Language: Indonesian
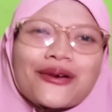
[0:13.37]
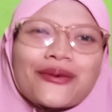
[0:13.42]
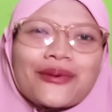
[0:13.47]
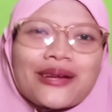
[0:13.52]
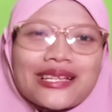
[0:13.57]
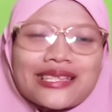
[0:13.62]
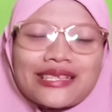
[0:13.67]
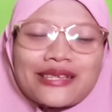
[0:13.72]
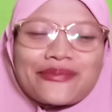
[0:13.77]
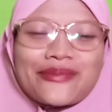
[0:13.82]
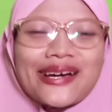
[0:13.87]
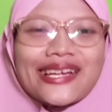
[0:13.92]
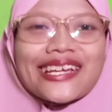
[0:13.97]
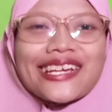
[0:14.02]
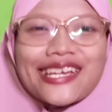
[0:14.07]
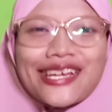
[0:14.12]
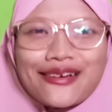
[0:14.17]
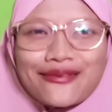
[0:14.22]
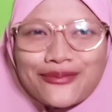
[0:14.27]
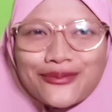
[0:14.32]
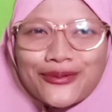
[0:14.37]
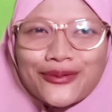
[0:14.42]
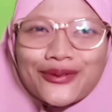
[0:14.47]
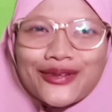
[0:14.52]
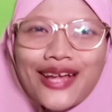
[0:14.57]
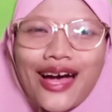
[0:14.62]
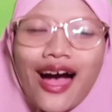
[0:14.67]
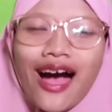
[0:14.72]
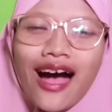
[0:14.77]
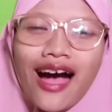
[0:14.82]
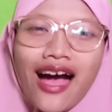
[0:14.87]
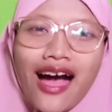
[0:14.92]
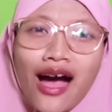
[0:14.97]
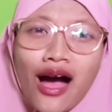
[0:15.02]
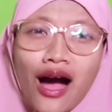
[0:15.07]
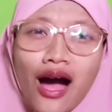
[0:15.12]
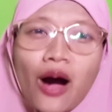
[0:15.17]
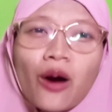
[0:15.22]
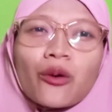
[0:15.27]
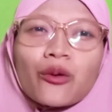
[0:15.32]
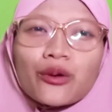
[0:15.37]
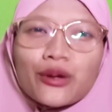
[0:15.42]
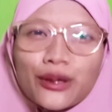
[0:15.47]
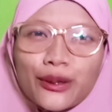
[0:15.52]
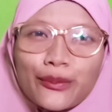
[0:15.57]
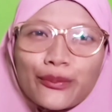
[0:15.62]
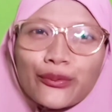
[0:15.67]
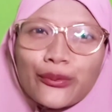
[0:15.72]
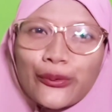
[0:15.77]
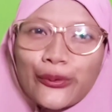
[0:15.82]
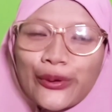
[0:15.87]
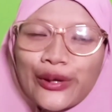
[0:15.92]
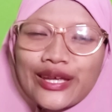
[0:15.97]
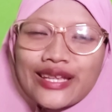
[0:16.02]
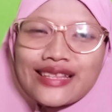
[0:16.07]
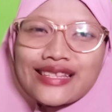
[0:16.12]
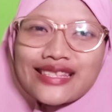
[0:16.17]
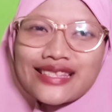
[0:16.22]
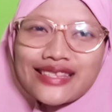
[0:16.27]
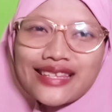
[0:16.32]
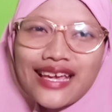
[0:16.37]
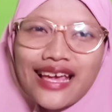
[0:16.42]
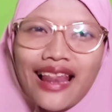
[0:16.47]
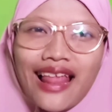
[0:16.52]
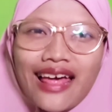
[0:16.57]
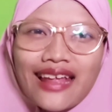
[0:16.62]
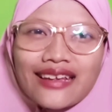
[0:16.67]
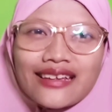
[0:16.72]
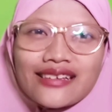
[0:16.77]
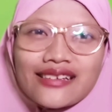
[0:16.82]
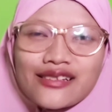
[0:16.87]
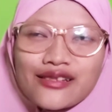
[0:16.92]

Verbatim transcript: kemarin ya Bu Nah aku nemuin setelan